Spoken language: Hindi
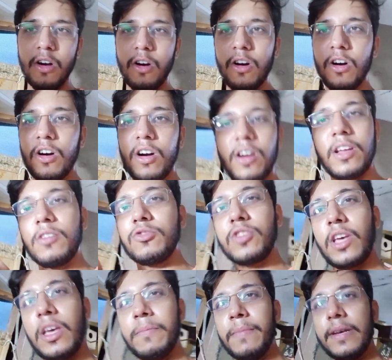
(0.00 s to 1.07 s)
और
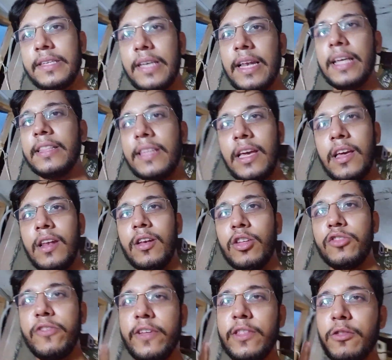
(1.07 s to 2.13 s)
उसके मज़े लेती हैं
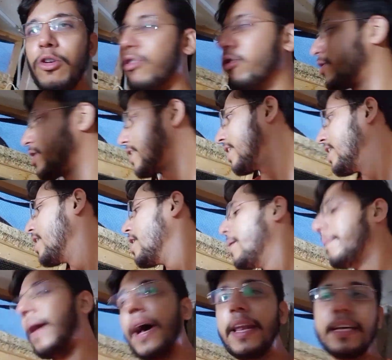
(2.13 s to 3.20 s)
लुफानंदोज़ होती हैं
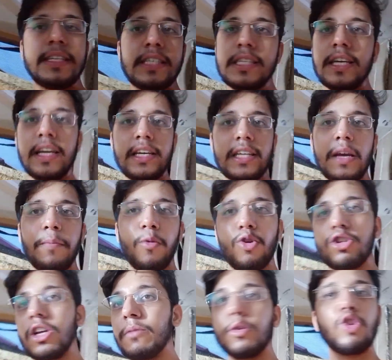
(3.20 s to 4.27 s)
बारिश इनके
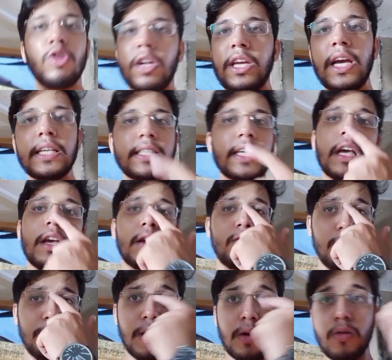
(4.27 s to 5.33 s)
पोर्शन में तो नहीं आ सकी
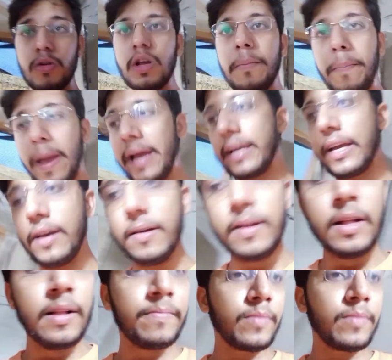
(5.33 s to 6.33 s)
क्योंकि बिल्कुल ये पैक हैं